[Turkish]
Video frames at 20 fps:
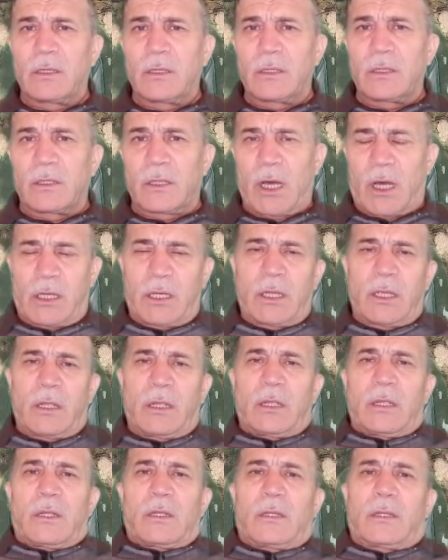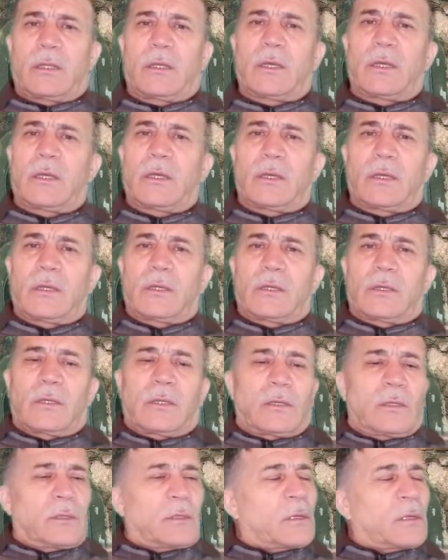Yani e,
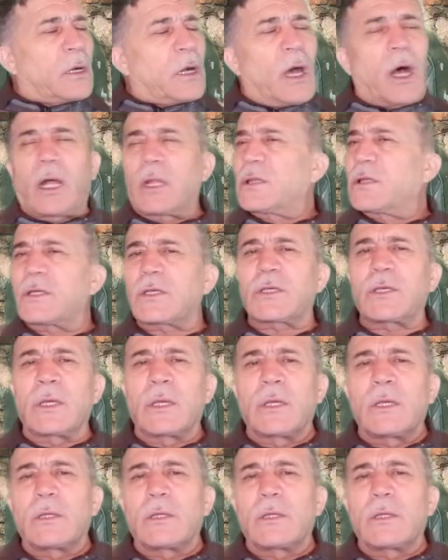kaldı ki